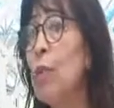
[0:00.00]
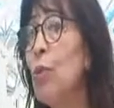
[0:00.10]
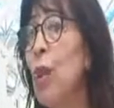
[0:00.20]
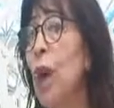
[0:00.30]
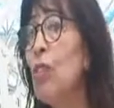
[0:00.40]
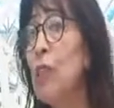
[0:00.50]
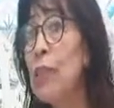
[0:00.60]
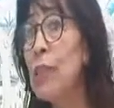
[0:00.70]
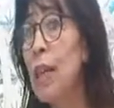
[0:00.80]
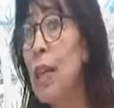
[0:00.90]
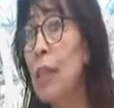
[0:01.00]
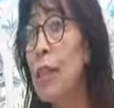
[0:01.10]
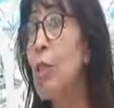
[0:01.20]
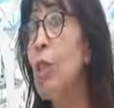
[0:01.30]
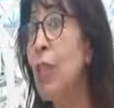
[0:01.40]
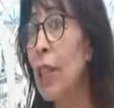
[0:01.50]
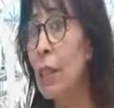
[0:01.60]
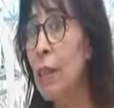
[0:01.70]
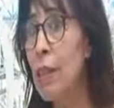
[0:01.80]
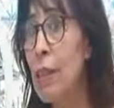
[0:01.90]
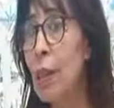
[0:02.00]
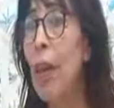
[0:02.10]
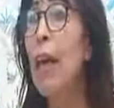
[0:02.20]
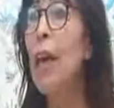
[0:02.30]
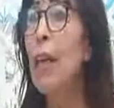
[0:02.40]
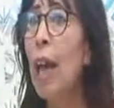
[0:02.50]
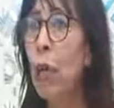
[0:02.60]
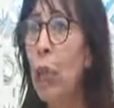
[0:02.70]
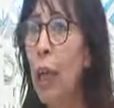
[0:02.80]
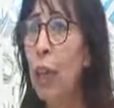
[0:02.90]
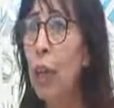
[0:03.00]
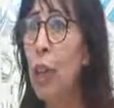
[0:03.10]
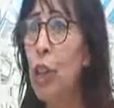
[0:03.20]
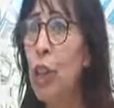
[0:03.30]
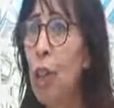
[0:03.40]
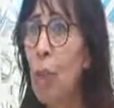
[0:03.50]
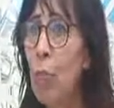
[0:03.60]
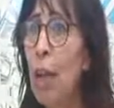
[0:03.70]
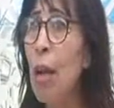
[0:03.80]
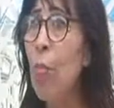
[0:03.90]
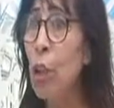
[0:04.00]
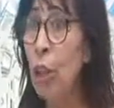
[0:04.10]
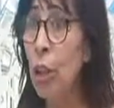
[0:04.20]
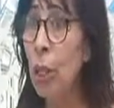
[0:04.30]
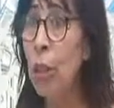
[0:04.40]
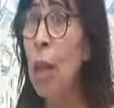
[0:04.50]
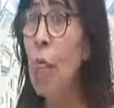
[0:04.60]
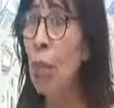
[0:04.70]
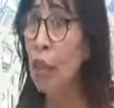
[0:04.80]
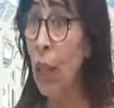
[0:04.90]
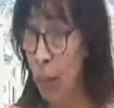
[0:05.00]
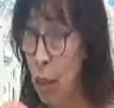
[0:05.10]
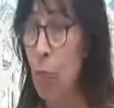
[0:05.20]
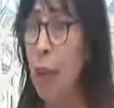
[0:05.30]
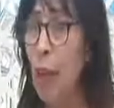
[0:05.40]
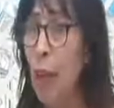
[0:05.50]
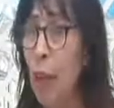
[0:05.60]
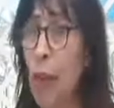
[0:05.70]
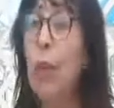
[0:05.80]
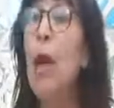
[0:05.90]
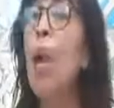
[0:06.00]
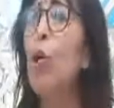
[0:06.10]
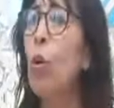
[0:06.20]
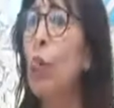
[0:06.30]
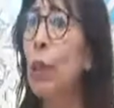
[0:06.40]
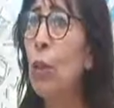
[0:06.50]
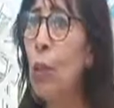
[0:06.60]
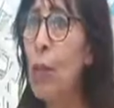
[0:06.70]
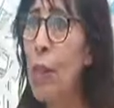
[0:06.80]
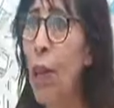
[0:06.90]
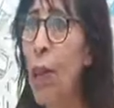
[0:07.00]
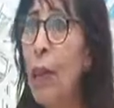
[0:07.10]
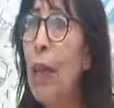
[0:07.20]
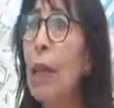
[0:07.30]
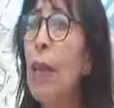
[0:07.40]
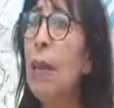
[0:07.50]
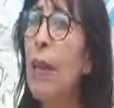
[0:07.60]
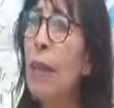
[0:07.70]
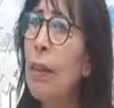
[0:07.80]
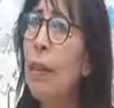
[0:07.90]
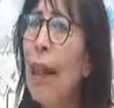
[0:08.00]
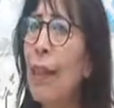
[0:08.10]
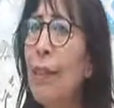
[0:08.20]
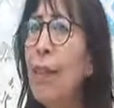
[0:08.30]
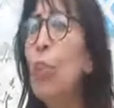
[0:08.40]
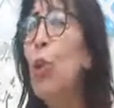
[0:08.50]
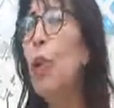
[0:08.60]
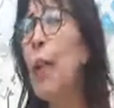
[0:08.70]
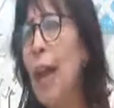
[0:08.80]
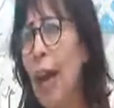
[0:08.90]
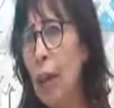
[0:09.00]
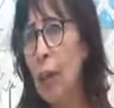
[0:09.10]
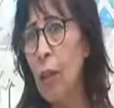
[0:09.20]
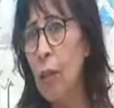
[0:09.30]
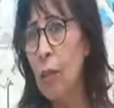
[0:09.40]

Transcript: سواء في السياسة سواء في الاقتصاد نحن نحتاج إلى برامج علمية علمية عفوا ومدروسة يعني تحتكم إلى العقل